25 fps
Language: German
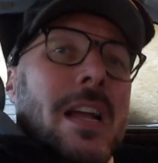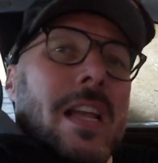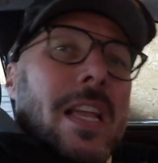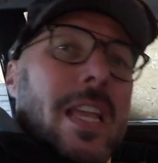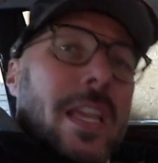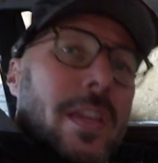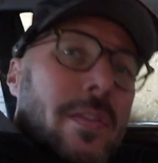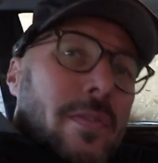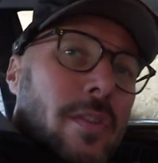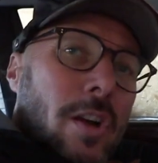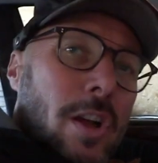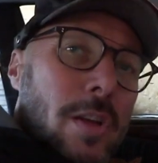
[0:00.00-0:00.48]

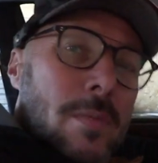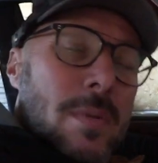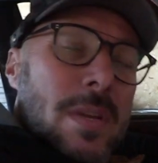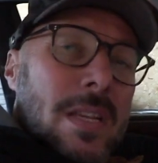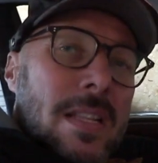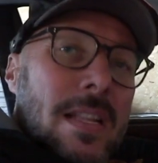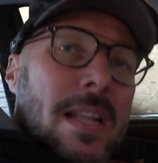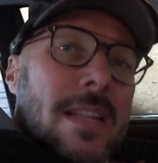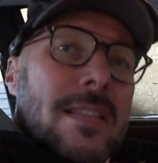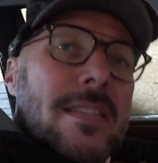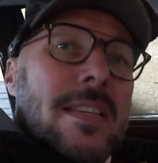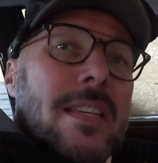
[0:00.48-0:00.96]
Ich freue
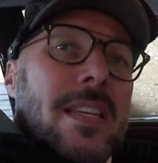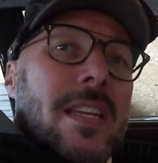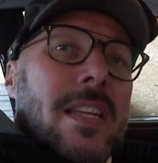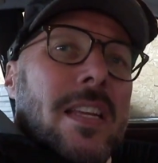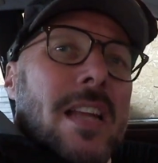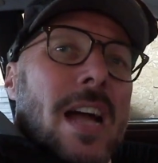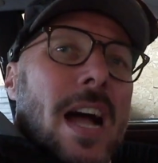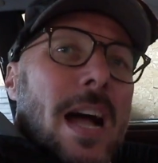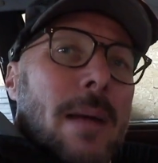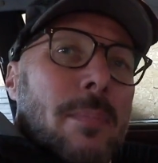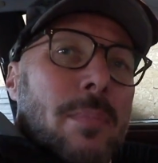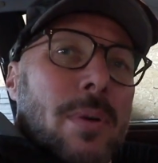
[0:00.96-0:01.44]
mich, dass ich
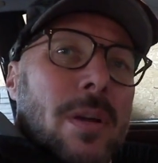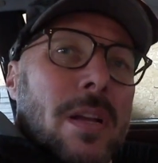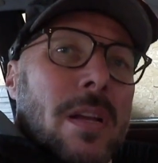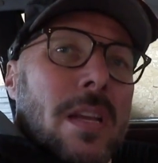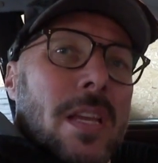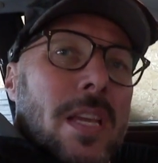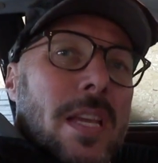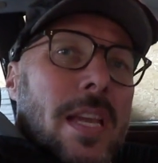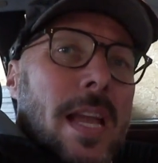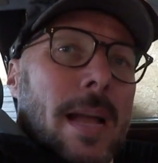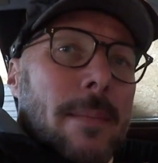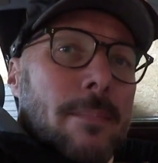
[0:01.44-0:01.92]
ihn habe.
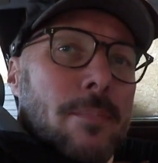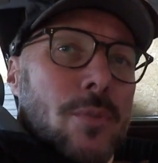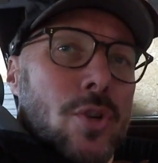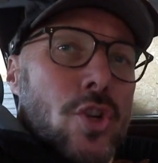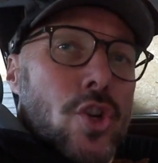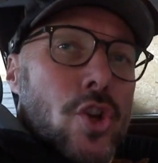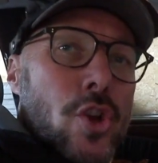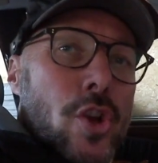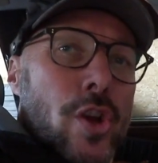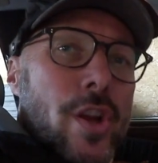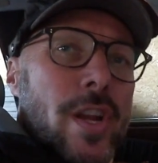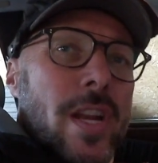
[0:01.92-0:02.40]
Ich habe einen
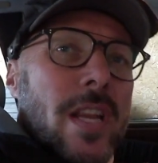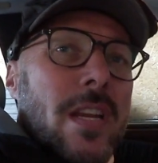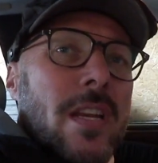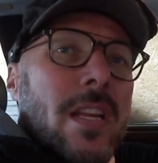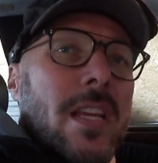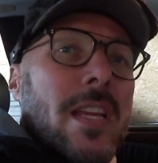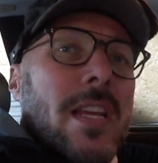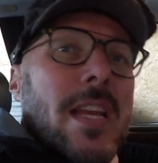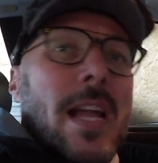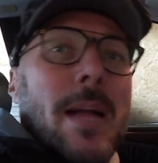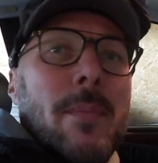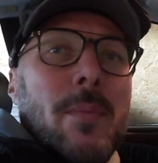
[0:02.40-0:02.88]
schönen,
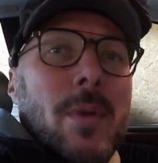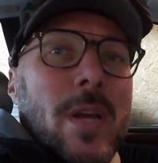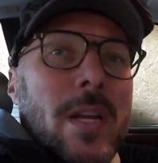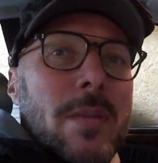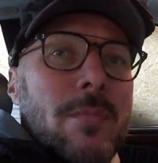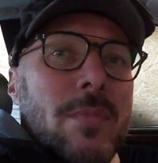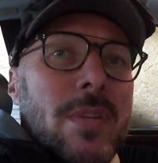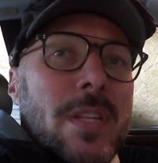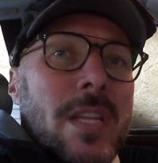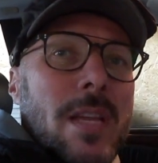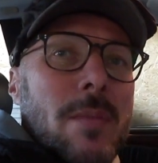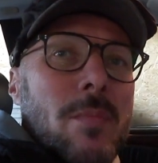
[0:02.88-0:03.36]
ich habe
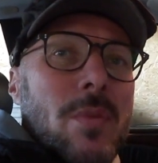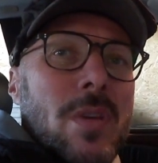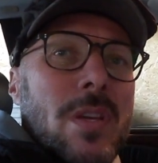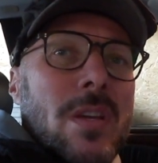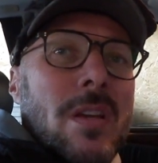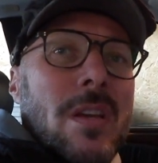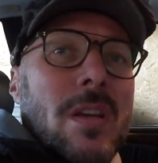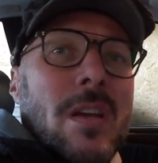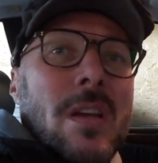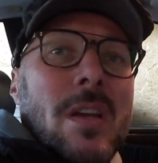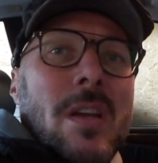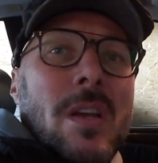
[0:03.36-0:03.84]
einen, mit dem
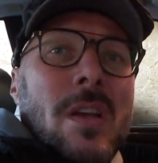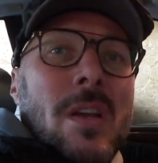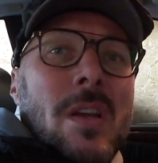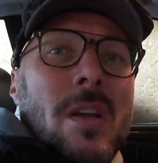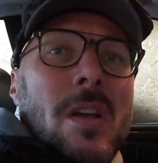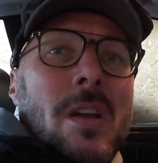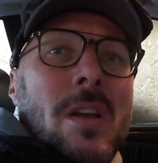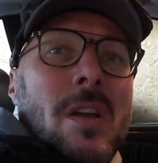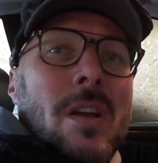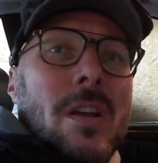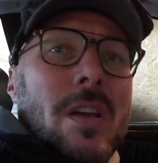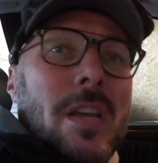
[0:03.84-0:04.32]
ich
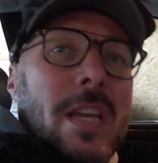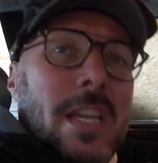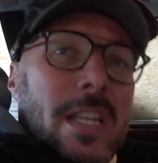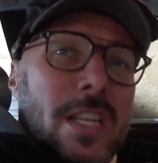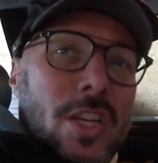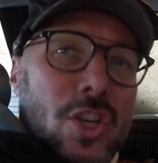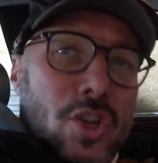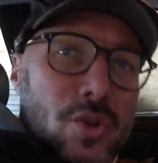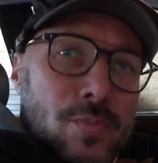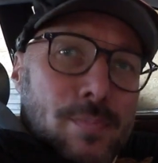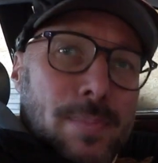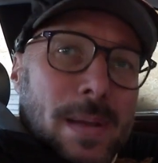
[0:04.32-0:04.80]

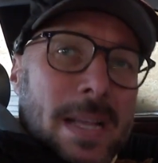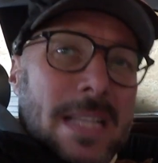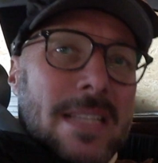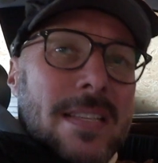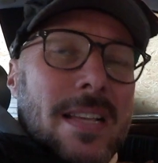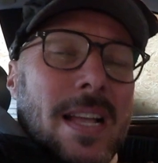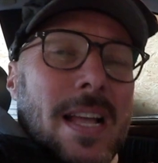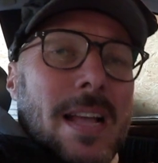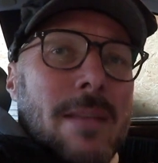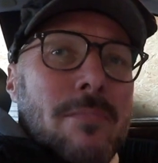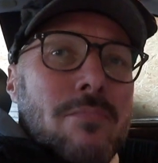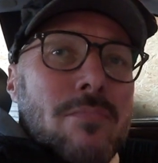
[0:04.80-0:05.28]
richtig
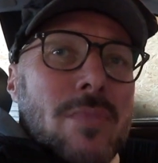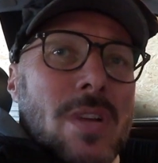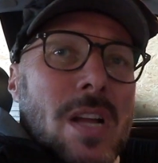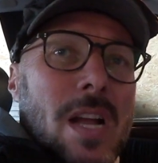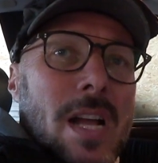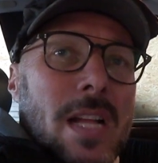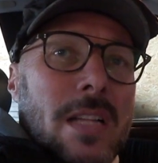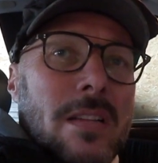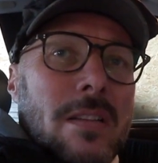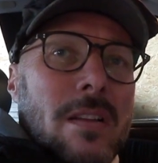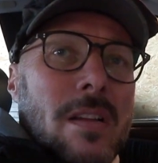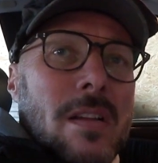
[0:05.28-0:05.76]
Spaß haben
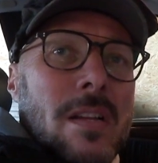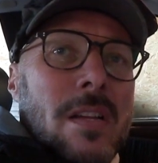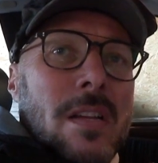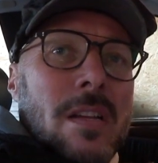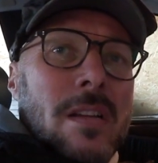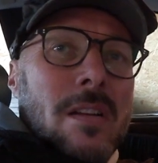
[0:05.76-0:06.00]
kann.